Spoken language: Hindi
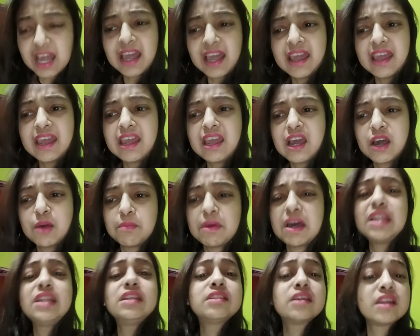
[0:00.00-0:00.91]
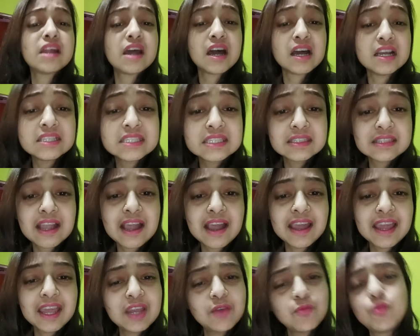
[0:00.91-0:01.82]
है हमारी तरह हंसता
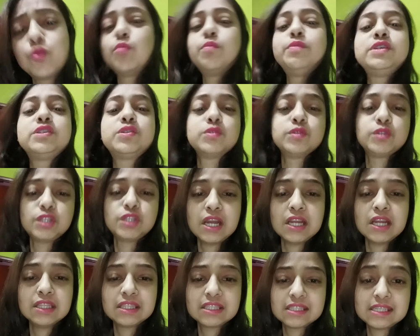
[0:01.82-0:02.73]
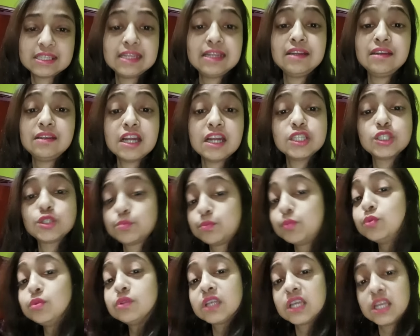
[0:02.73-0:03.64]
है वो भी सुशांत सिंह
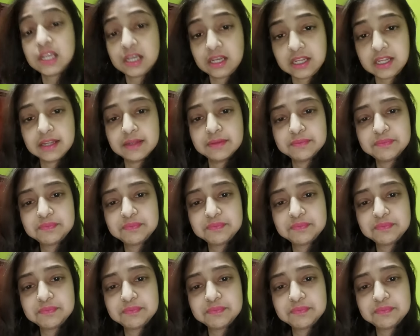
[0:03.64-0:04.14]
राजपूत के लिए